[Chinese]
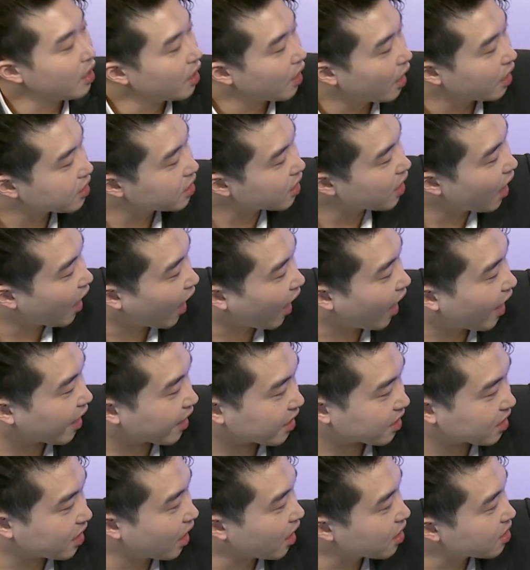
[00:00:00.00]
哎，这个海
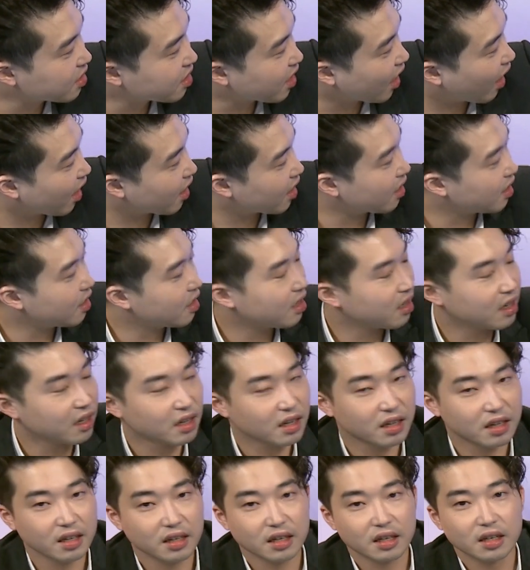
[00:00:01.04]
沧厂
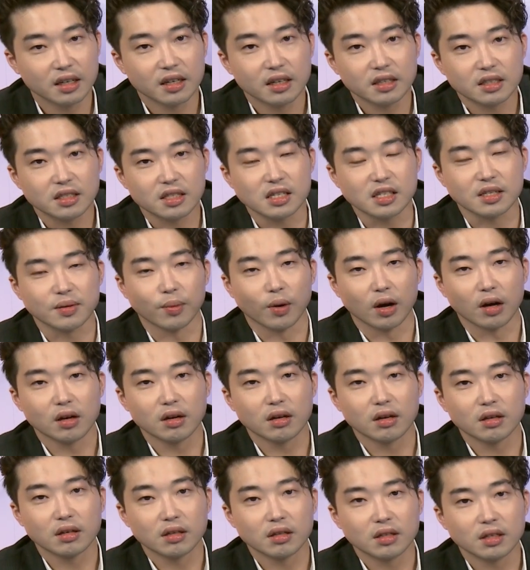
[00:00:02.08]
是什么？
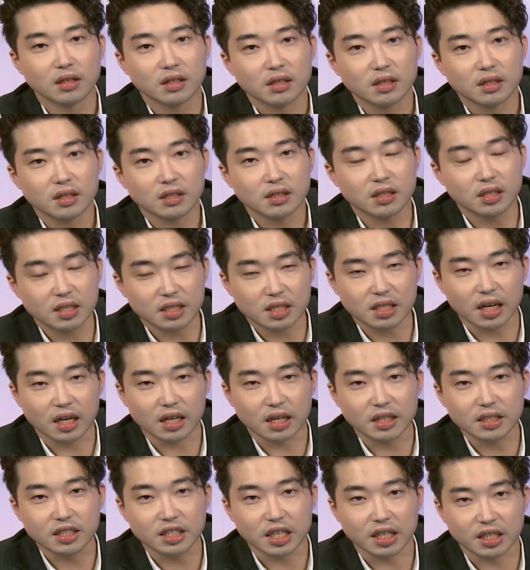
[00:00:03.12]
是整
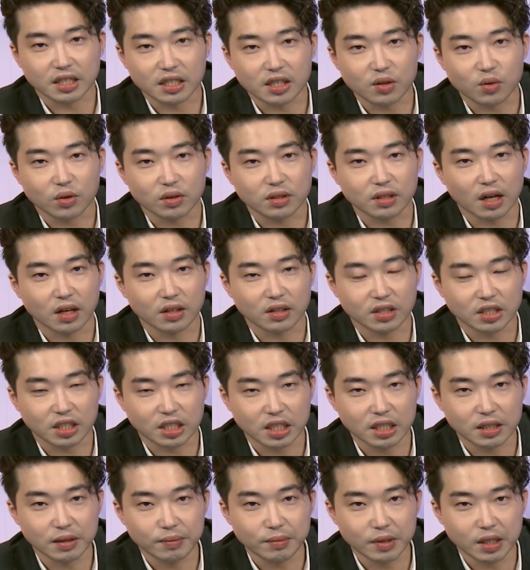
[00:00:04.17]
个浅见国造
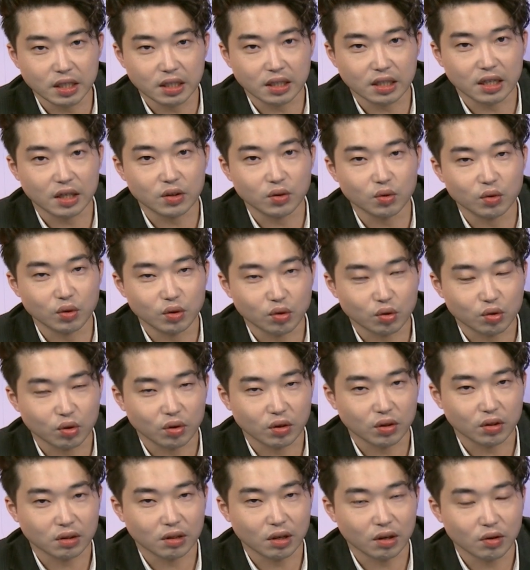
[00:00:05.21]
机密跟运
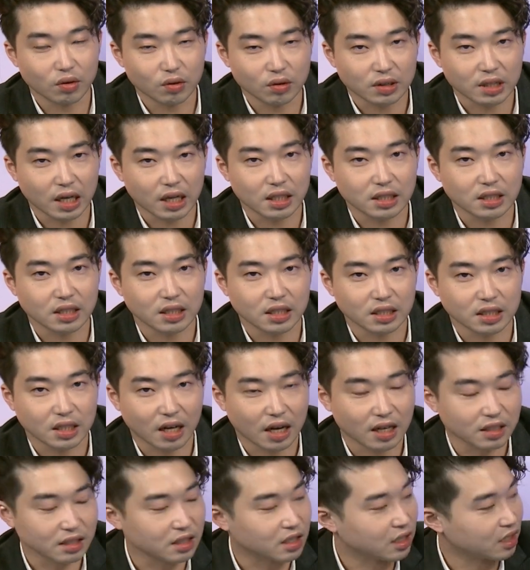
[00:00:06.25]
作都在这个
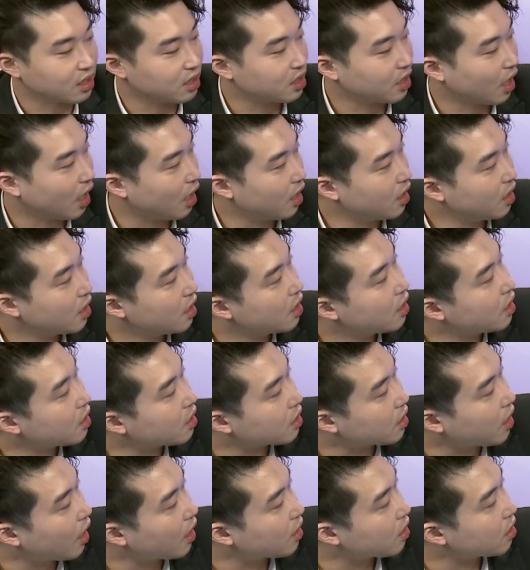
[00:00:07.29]
厂底下，
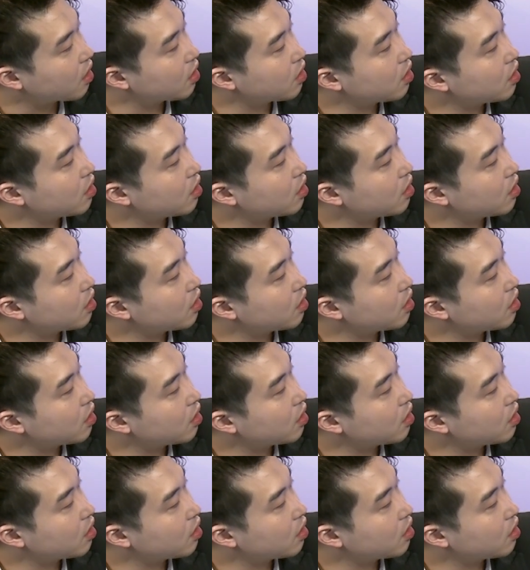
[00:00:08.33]
但。